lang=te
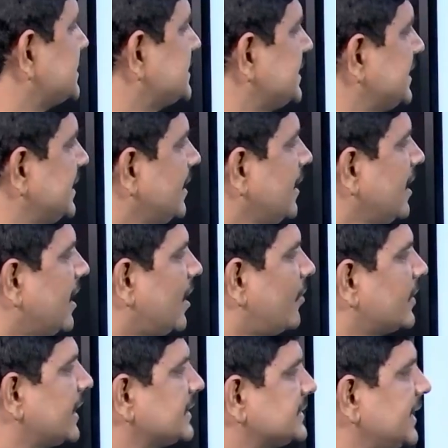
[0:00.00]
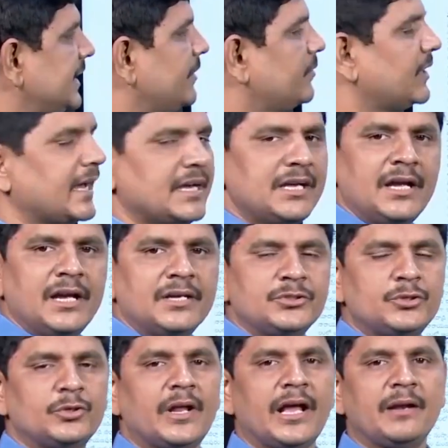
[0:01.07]
మంచి అవకాశాలే ఉన్నాయి
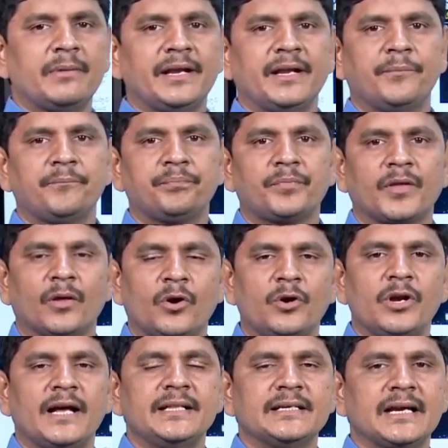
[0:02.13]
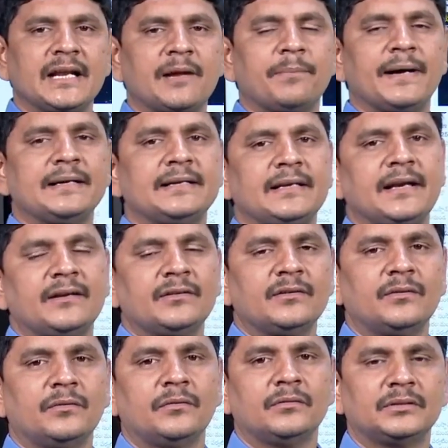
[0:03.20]
చూడాలి మరి రెండు అధికార పార్టీలను
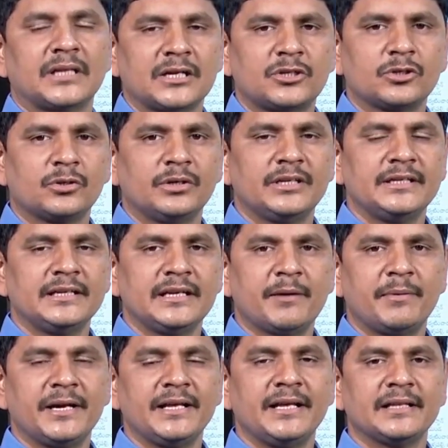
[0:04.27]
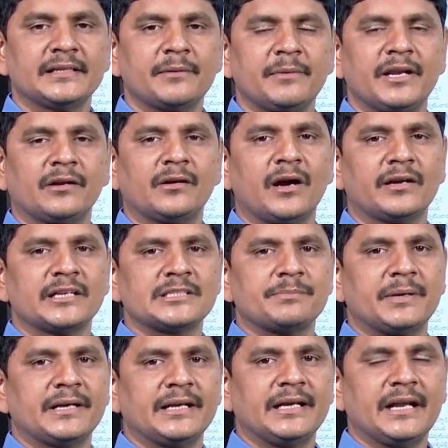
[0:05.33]
తట్టుకొని నిలబడి ఎంత మేరకు కాంగ్రెస్
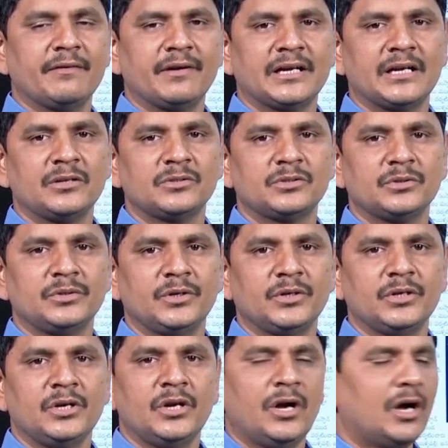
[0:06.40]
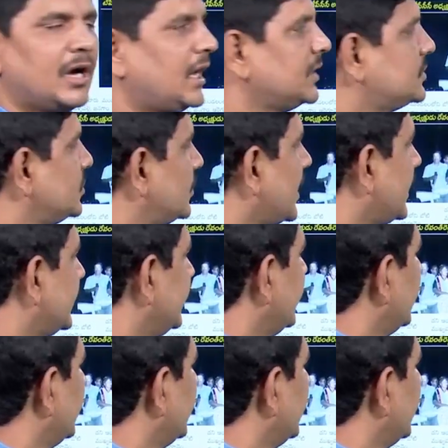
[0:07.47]
పార్టీ గెలవగలుగుతుందో చూడాలి